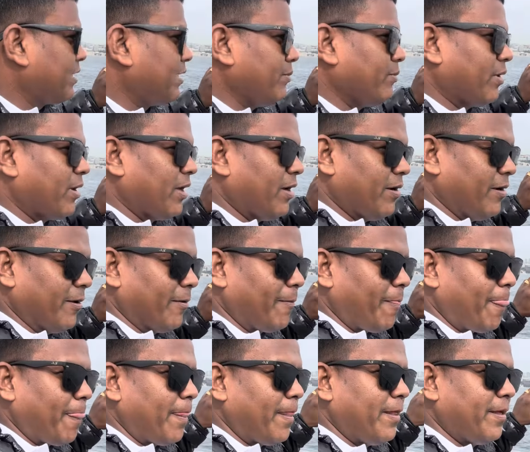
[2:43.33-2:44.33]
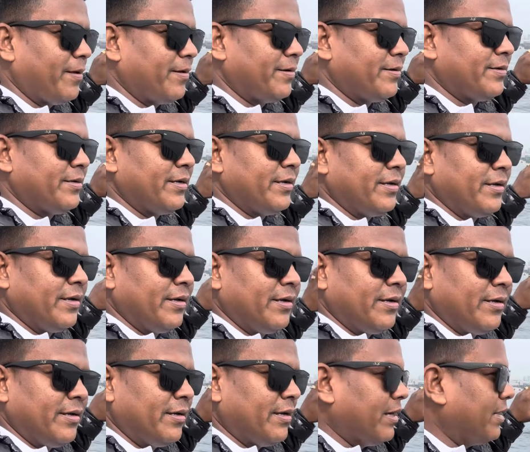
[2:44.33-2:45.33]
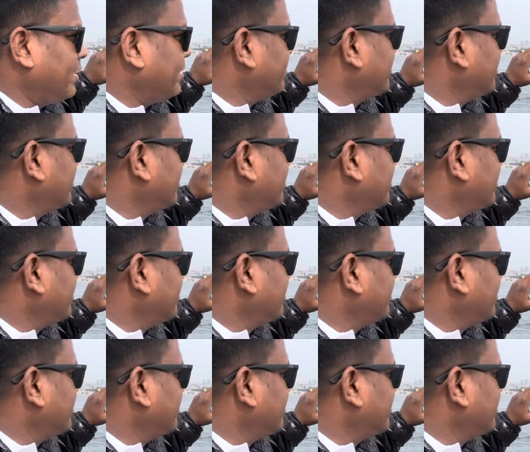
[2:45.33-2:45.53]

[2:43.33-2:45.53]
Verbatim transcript: কি বলা হয় এই